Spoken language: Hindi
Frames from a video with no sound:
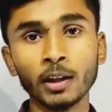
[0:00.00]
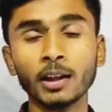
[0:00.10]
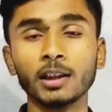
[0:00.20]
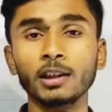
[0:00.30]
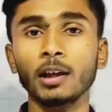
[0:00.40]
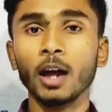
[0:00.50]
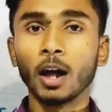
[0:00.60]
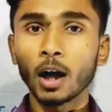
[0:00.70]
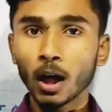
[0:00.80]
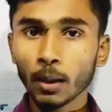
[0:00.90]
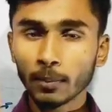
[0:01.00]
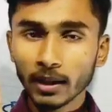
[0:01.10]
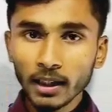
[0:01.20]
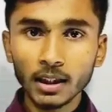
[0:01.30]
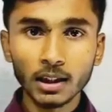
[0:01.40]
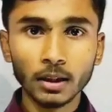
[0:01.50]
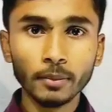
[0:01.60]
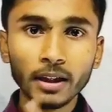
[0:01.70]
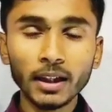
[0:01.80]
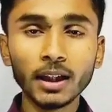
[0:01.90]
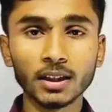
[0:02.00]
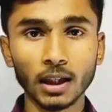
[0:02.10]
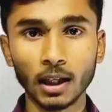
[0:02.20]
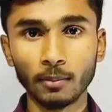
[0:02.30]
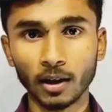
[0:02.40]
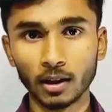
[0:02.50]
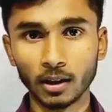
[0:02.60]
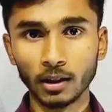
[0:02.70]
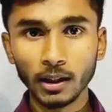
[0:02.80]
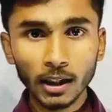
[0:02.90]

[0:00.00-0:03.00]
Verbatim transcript: देखिए अगर आप एक दिन में एक साल का बनाते हैं